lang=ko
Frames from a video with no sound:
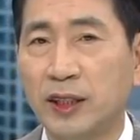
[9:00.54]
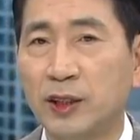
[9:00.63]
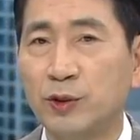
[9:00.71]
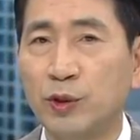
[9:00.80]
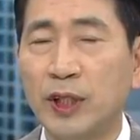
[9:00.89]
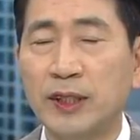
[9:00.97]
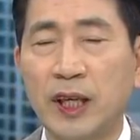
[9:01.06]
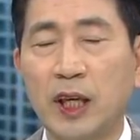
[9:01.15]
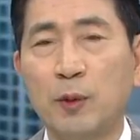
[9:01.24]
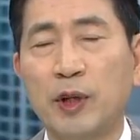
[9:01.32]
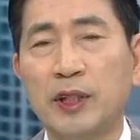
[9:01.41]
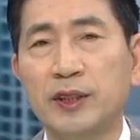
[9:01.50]
재건축이나
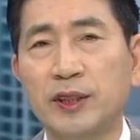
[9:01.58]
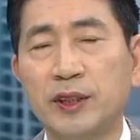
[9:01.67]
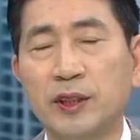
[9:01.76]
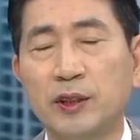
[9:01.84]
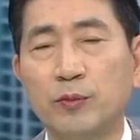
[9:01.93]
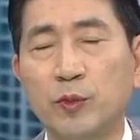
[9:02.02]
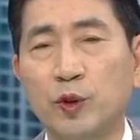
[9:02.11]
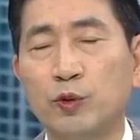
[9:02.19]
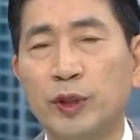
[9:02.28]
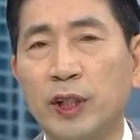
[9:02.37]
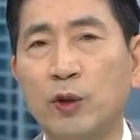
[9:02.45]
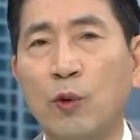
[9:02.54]
재개발처럼
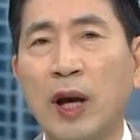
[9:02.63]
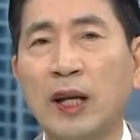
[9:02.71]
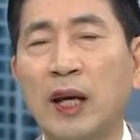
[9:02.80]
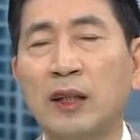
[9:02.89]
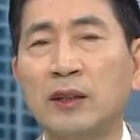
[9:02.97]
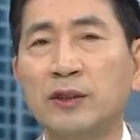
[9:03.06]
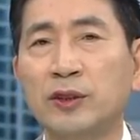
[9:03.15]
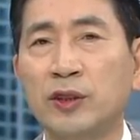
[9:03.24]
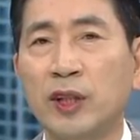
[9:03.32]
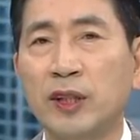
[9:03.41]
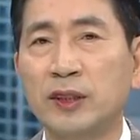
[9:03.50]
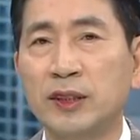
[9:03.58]
규제를 완화하는
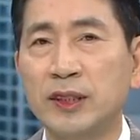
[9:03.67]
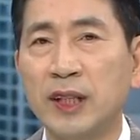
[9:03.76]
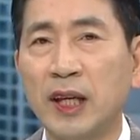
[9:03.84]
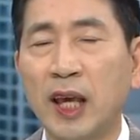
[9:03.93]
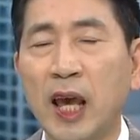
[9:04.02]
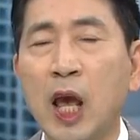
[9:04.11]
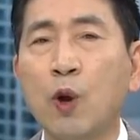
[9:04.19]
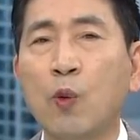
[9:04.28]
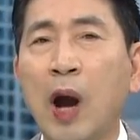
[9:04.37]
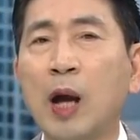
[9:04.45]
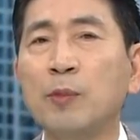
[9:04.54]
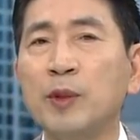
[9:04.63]
것으로 있는 시장의
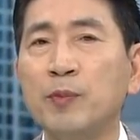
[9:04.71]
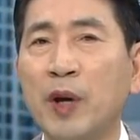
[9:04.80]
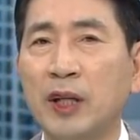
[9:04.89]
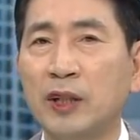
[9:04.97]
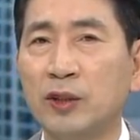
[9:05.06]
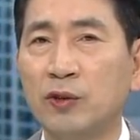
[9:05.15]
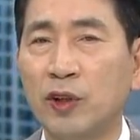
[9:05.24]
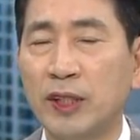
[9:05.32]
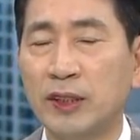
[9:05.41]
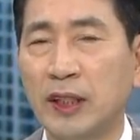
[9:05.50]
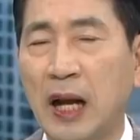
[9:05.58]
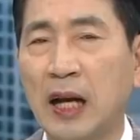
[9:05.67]
과민 반응으로
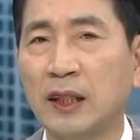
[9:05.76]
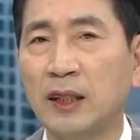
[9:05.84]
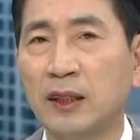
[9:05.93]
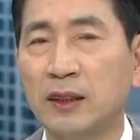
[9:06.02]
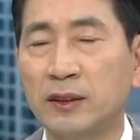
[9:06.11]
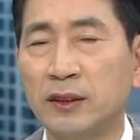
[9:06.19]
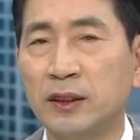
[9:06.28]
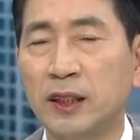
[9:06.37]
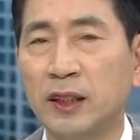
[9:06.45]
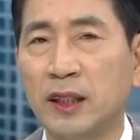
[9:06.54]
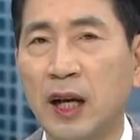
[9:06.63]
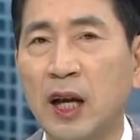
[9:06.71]
인해서 가격이
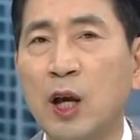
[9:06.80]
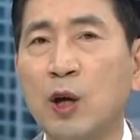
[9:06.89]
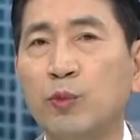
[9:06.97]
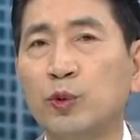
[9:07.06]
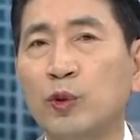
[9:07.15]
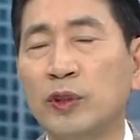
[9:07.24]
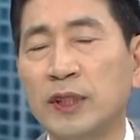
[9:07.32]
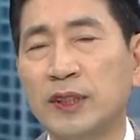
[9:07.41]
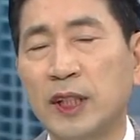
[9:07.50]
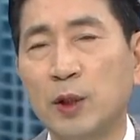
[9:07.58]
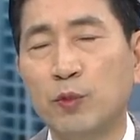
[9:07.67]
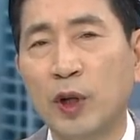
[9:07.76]
들썩이거나 부동산
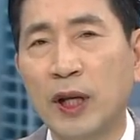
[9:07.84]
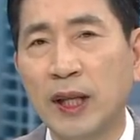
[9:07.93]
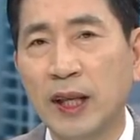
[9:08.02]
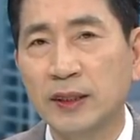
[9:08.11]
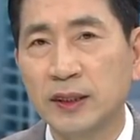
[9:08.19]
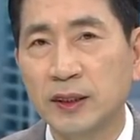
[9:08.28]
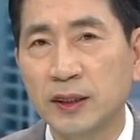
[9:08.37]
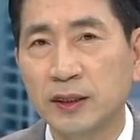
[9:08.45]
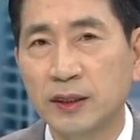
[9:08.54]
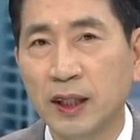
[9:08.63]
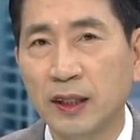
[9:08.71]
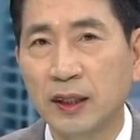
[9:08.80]
시장이 불안해지는
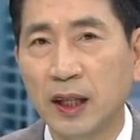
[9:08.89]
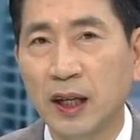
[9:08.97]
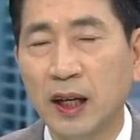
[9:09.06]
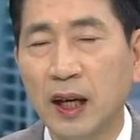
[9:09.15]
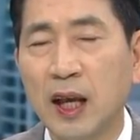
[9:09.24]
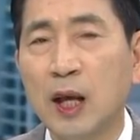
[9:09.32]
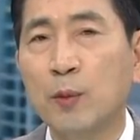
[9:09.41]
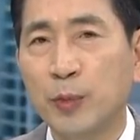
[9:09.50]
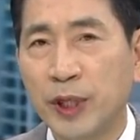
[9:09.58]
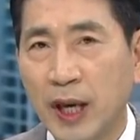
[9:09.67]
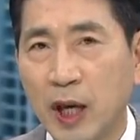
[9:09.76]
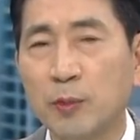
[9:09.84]
것을 갖다가
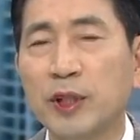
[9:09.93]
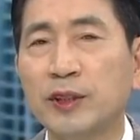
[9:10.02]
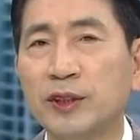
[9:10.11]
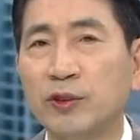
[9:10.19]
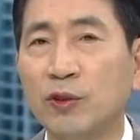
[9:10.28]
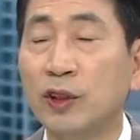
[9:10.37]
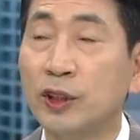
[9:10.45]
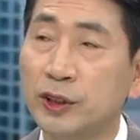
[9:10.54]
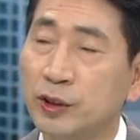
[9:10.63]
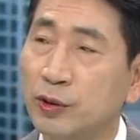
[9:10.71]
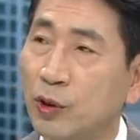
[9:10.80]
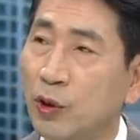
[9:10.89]
피하면서도 어느
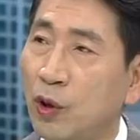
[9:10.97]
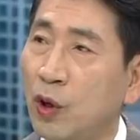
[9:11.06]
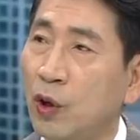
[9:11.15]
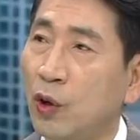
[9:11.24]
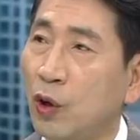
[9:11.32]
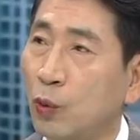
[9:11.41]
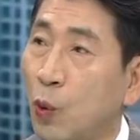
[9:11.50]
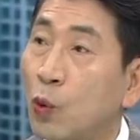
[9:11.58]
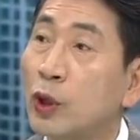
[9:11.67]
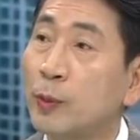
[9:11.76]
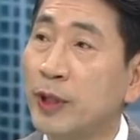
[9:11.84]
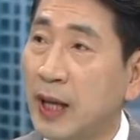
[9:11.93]
정도 어,
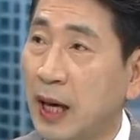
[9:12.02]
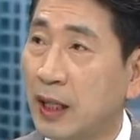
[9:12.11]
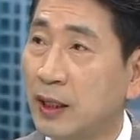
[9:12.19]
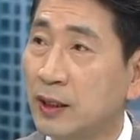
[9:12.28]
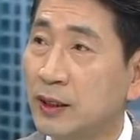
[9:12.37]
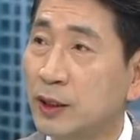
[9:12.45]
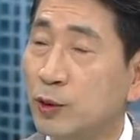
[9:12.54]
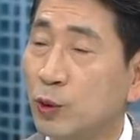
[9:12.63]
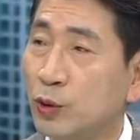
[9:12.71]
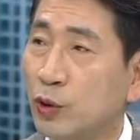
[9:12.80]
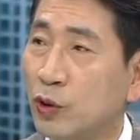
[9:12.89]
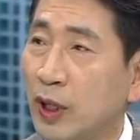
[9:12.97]
공급이라는 그런
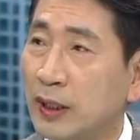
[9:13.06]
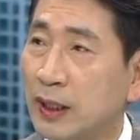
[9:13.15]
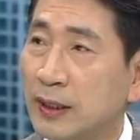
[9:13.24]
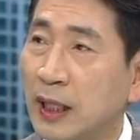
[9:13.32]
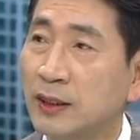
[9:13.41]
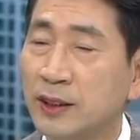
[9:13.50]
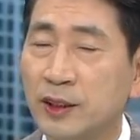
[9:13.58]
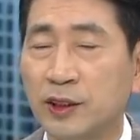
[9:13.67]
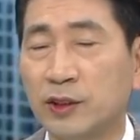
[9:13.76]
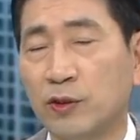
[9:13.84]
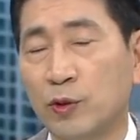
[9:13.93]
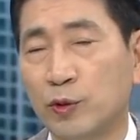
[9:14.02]
요소를 갖다
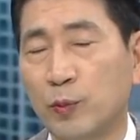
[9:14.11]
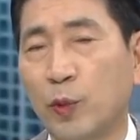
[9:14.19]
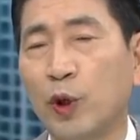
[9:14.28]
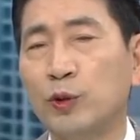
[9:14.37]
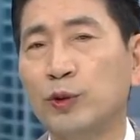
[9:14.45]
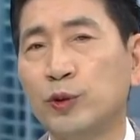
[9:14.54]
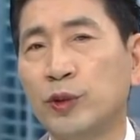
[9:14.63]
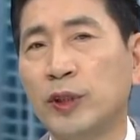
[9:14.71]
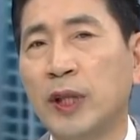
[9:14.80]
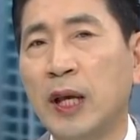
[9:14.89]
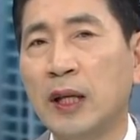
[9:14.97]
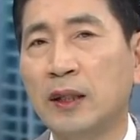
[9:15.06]
상징적으로 좀 보여줄 수
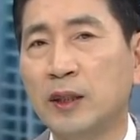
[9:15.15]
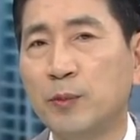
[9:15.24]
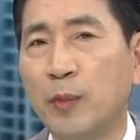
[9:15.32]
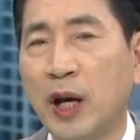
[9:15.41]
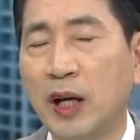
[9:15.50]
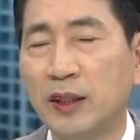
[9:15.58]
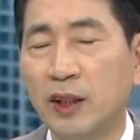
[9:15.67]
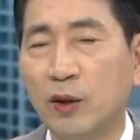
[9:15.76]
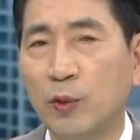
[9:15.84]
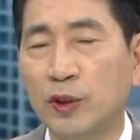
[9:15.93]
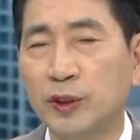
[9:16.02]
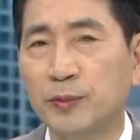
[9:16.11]
있는 그런
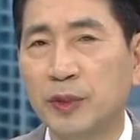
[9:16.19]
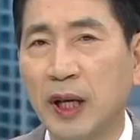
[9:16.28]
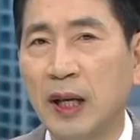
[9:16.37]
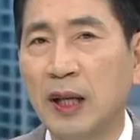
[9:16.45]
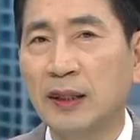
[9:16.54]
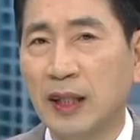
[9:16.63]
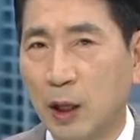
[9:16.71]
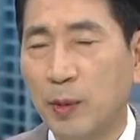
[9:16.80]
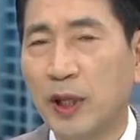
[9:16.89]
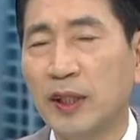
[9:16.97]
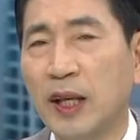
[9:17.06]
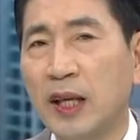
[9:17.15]
방안이라고 보여집니다.
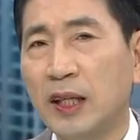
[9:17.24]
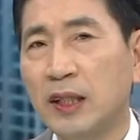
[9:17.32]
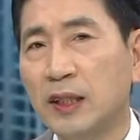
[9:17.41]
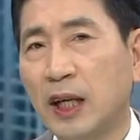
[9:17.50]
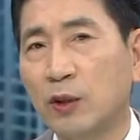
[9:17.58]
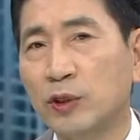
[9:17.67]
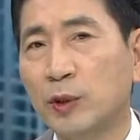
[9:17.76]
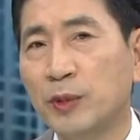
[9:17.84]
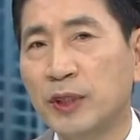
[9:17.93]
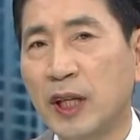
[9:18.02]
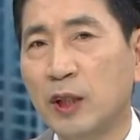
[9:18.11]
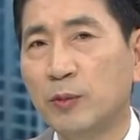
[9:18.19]
다만 이
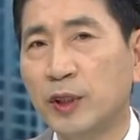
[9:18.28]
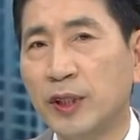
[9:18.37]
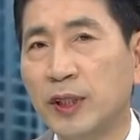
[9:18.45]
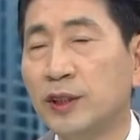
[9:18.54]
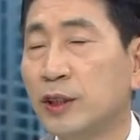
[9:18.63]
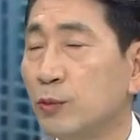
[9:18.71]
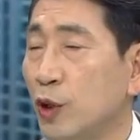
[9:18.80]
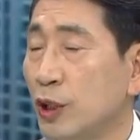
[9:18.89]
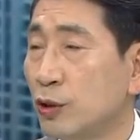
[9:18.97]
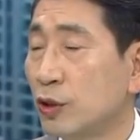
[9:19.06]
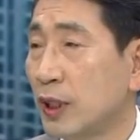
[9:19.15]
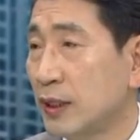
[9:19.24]
가로정비 사업은 현
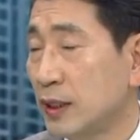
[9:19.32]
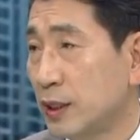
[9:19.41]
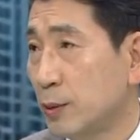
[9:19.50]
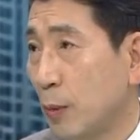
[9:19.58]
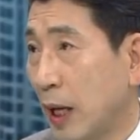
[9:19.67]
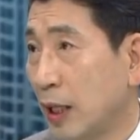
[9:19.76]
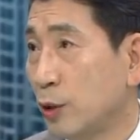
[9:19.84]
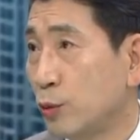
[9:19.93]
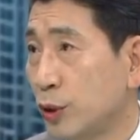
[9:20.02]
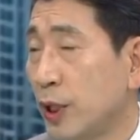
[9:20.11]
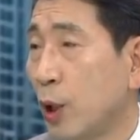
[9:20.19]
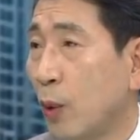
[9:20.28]
정부에서도 사실 지금 많이
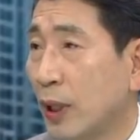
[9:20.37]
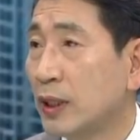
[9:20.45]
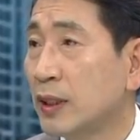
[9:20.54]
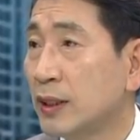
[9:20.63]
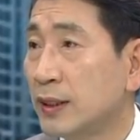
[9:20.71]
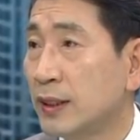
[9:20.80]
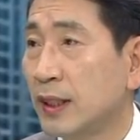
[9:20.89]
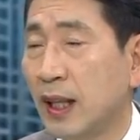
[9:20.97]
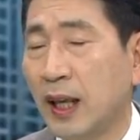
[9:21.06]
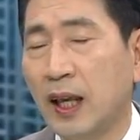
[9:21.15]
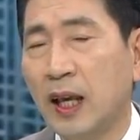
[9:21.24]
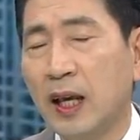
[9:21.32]
추진해 왔던
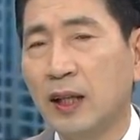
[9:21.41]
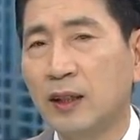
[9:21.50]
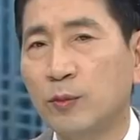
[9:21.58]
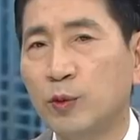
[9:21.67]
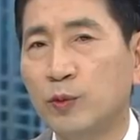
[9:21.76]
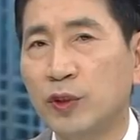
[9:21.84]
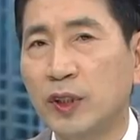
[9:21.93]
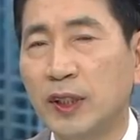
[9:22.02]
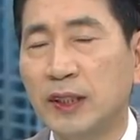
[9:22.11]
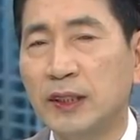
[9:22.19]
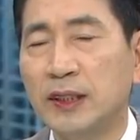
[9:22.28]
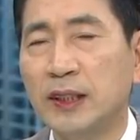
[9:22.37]
것인데 네. 그
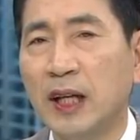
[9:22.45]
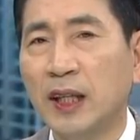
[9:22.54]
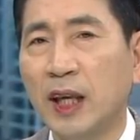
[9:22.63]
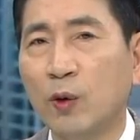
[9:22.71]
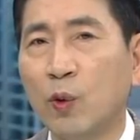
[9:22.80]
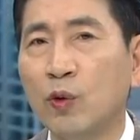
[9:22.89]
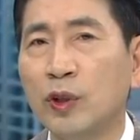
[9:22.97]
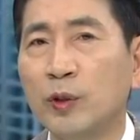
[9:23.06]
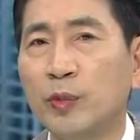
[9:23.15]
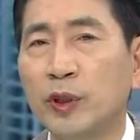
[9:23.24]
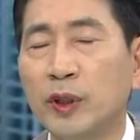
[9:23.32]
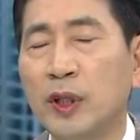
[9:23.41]
부분들이 시장의
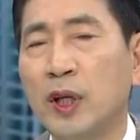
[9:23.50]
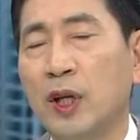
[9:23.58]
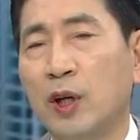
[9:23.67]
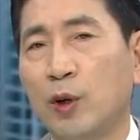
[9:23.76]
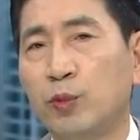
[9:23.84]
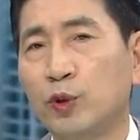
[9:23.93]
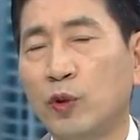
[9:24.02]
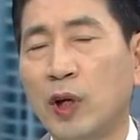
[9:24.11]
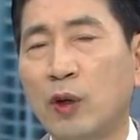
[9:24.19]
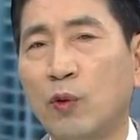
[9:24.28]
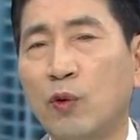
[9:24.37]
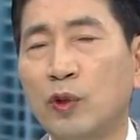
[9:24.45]
공급을 어,
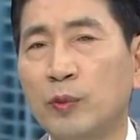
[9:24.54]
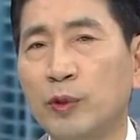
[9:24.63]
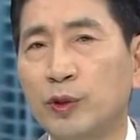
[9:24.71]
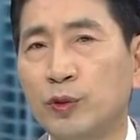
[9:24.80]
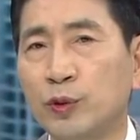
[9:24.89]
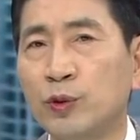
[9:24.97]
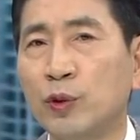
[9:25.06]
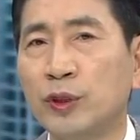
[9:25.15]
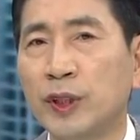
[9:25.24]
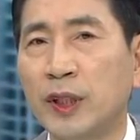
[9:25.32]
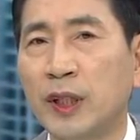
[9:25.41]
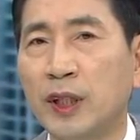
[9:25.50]
부족한 공급을
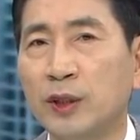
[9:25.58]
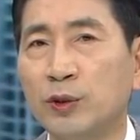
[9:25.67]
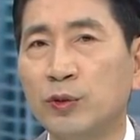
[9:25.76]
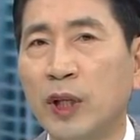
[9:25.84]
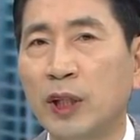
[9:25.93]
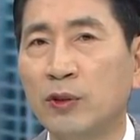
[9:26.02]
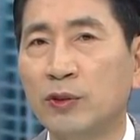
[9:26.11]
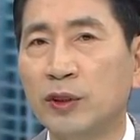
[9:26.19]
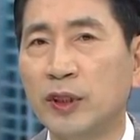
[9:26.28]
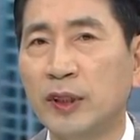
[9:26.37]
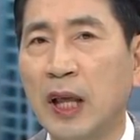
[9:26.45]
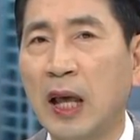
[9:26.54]
충족시키는
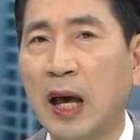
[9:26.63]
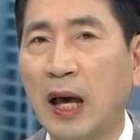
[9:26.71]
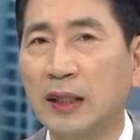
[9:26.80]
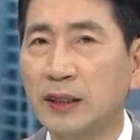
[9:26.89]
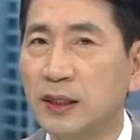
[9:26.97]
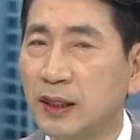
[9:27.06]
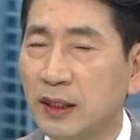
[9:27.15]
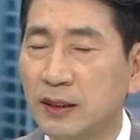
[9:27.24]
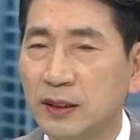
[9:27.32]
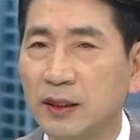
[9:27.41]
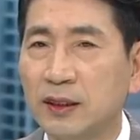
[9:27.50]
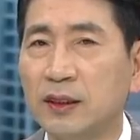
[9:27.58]
수단으로서는
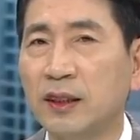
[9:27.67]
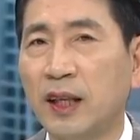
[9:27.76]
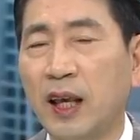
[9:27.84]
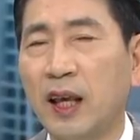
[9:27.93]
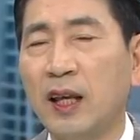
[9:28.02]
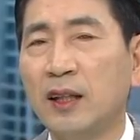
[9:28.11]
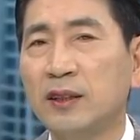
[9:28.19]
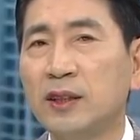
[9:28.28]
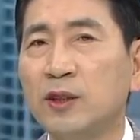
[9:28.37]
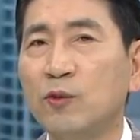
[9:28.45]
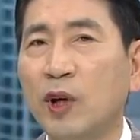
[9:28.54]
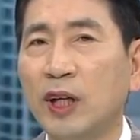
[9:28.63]
아직까지는 그렇게
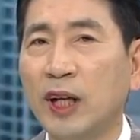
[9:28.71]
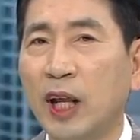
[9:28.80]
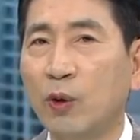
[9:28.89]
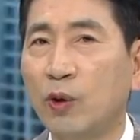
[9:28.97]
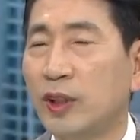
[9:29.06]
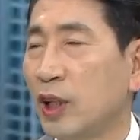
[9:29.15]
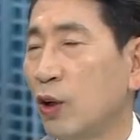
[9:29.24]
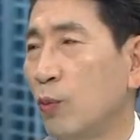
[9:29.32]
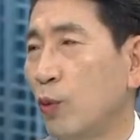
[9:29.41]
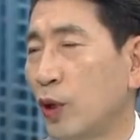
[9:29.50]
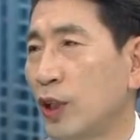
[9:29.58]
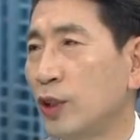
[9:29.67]
성과를 내고 있다고
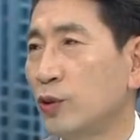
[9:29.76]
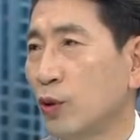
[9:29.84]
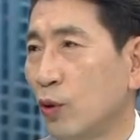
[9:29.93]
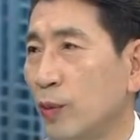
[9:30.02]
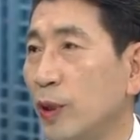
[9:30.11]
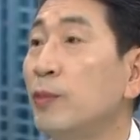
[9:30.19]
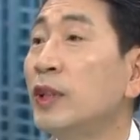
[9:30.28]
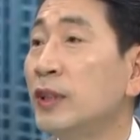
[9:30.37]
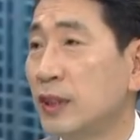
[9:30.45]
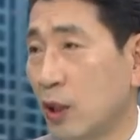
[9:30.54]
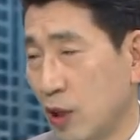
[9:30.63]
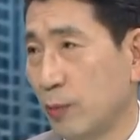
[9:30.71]
보기는 조금
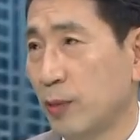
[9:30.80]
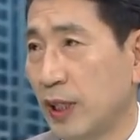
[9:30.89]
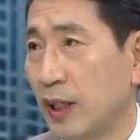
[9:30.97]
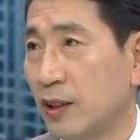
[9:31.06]
힘든 상황입니다.